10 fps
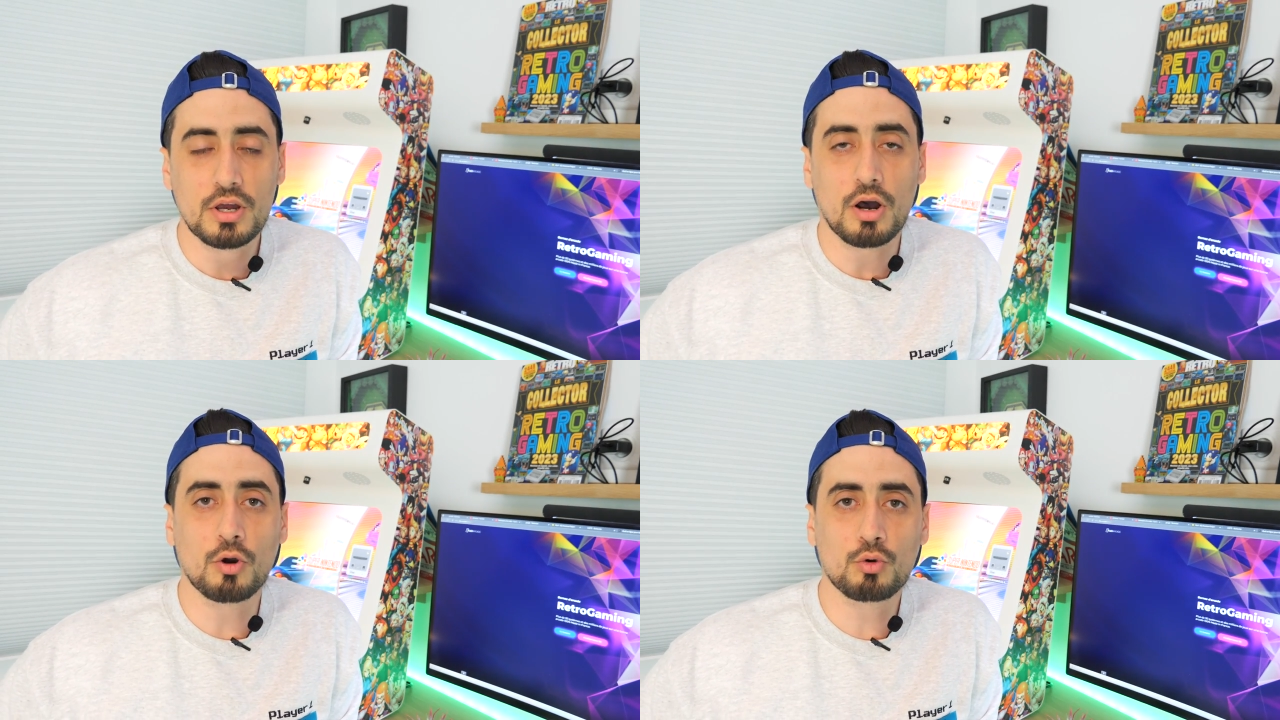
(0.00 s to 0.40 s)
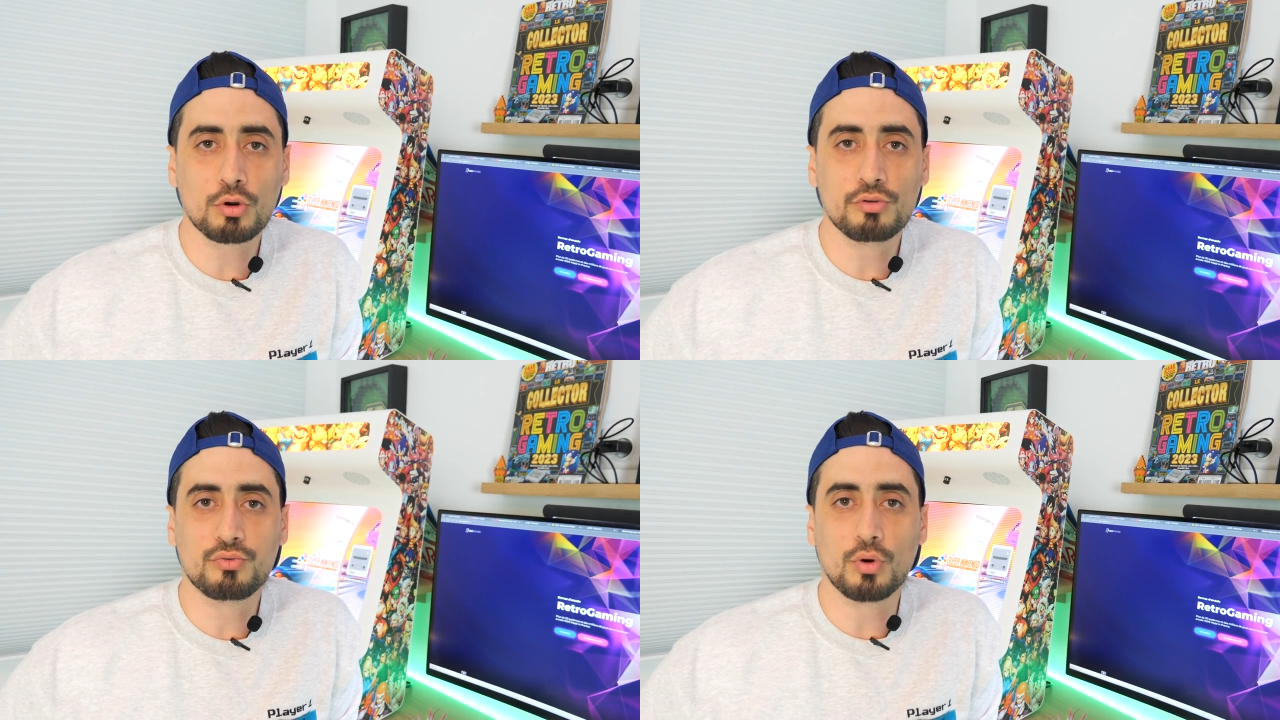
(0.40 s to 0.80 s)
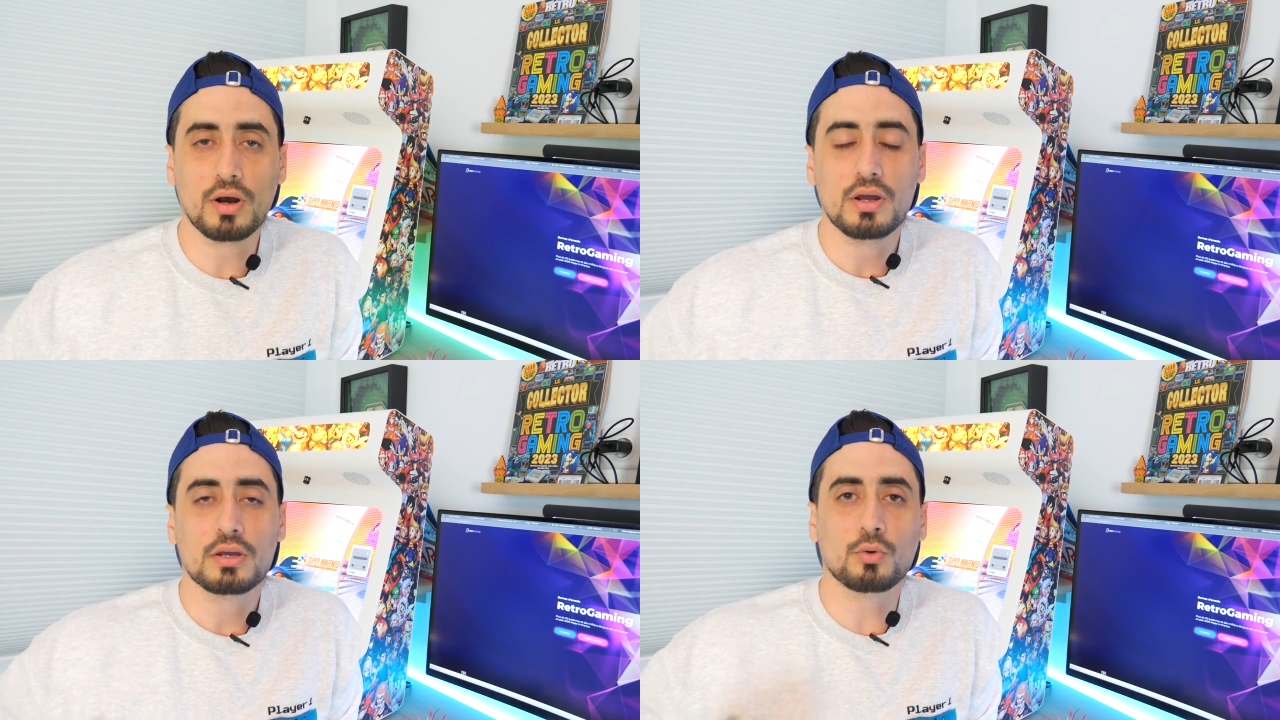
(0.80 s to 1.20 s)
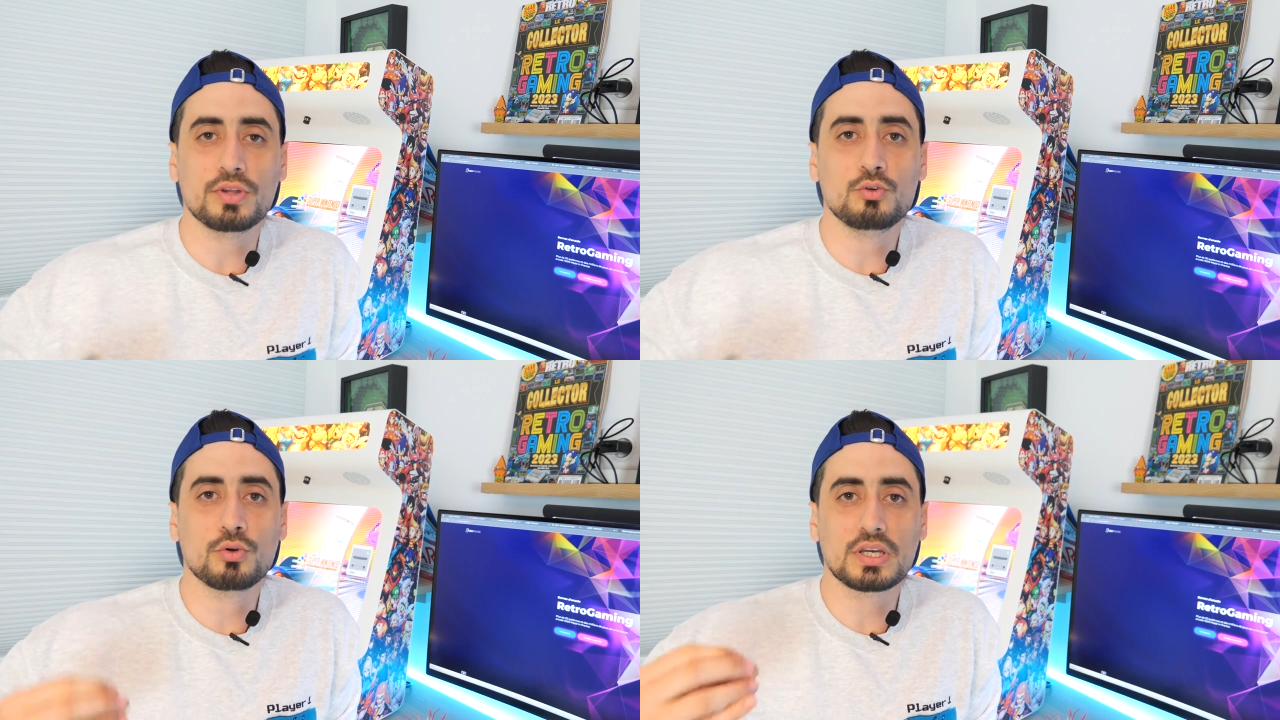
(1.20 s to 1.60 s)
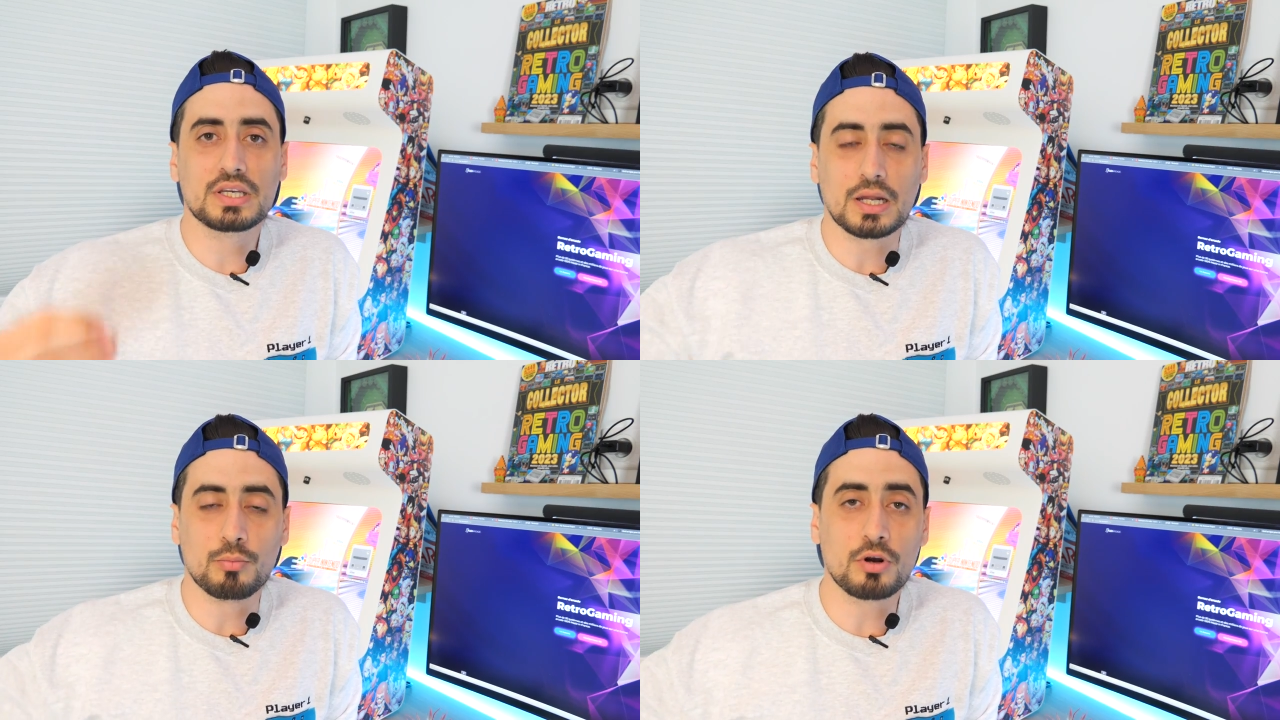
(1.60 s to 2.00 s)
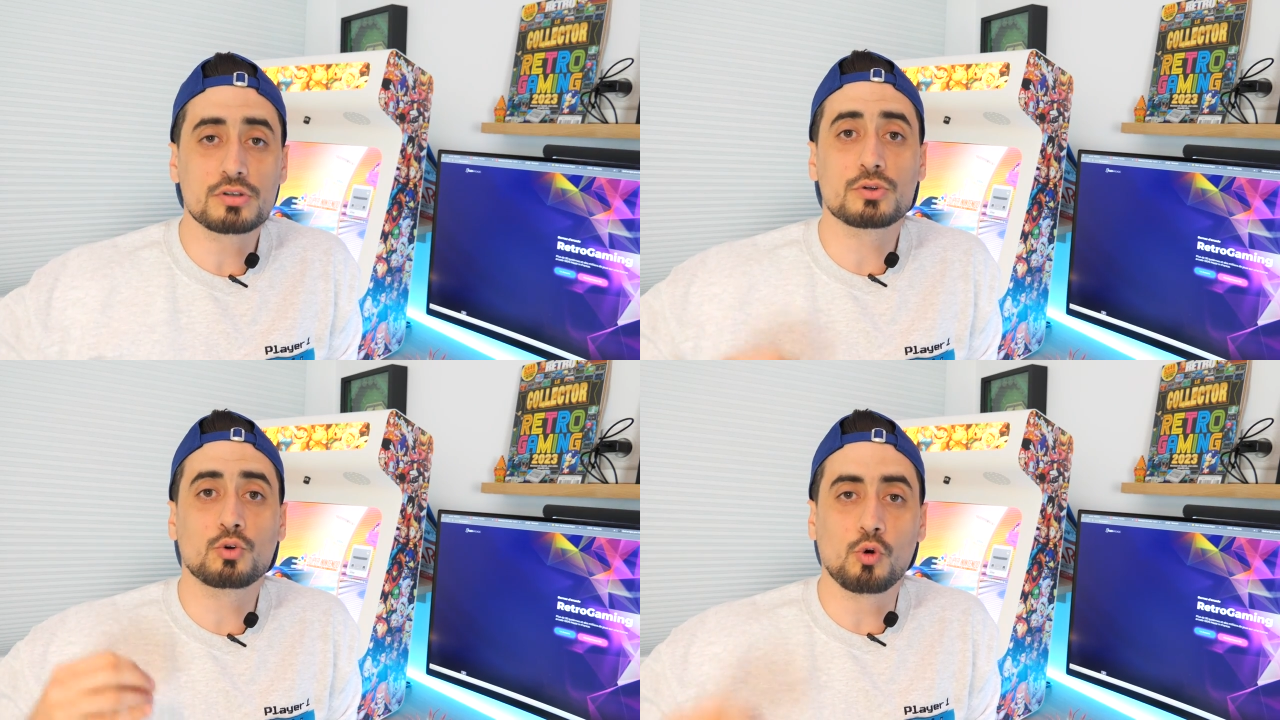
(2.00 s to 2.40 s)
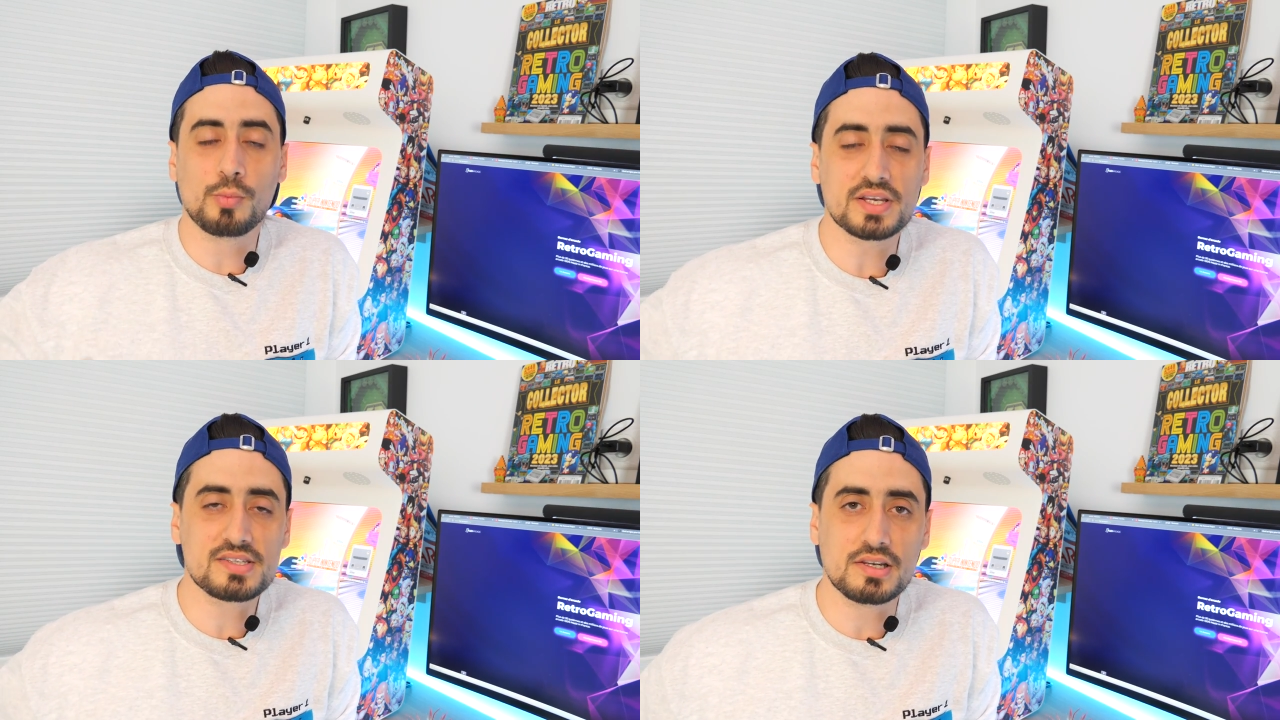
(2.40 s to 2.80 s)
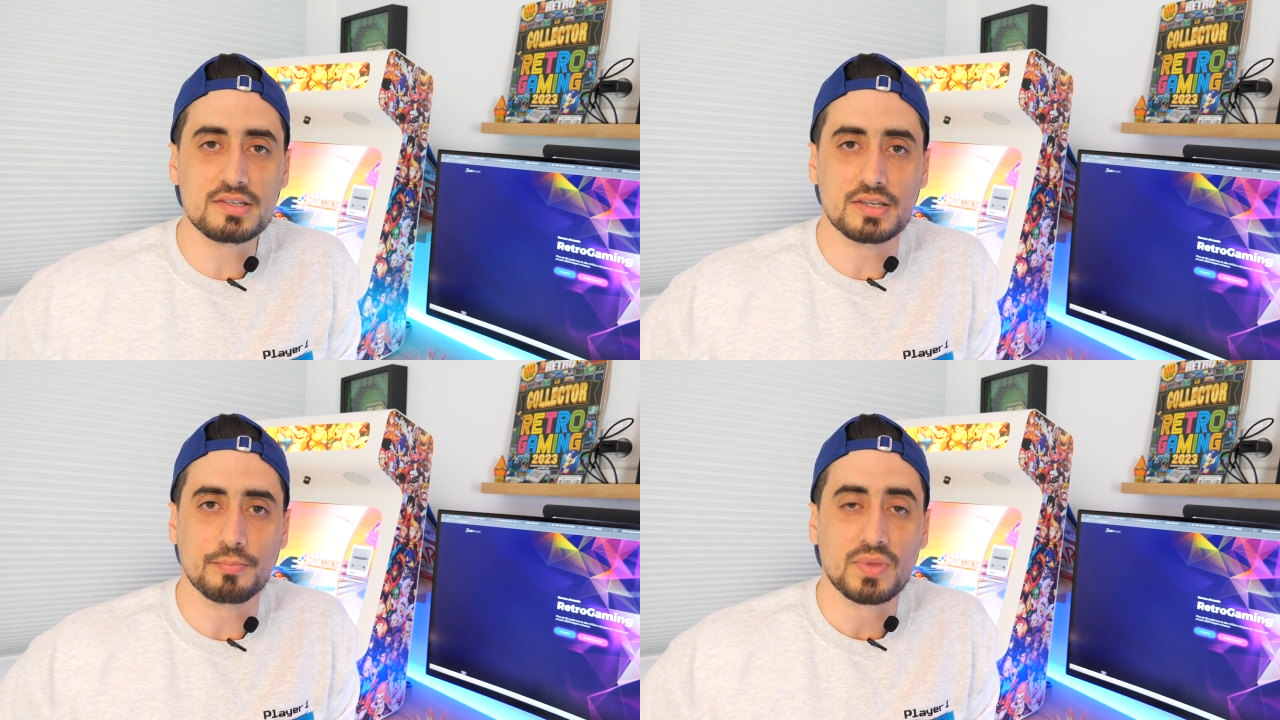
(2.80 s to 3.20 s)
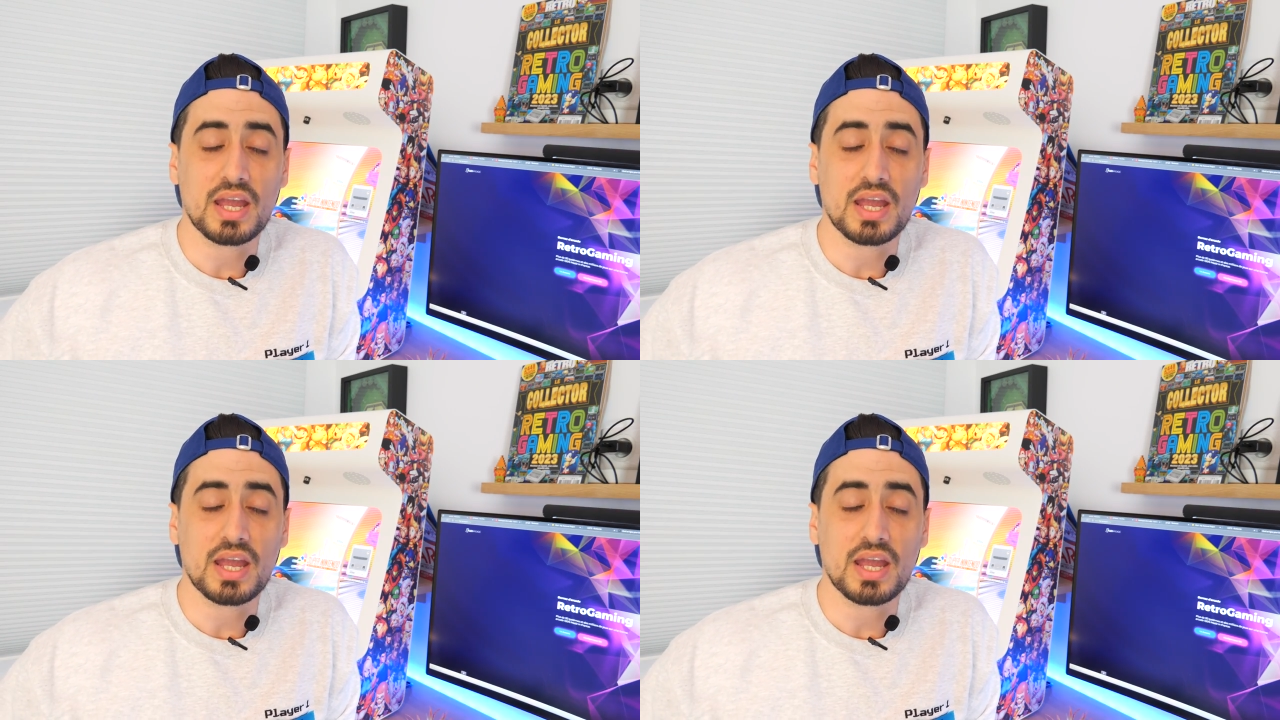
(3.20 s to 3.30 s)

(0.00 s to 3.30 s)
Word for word: encore une fois, qu'on ait du Recalbox commercialisé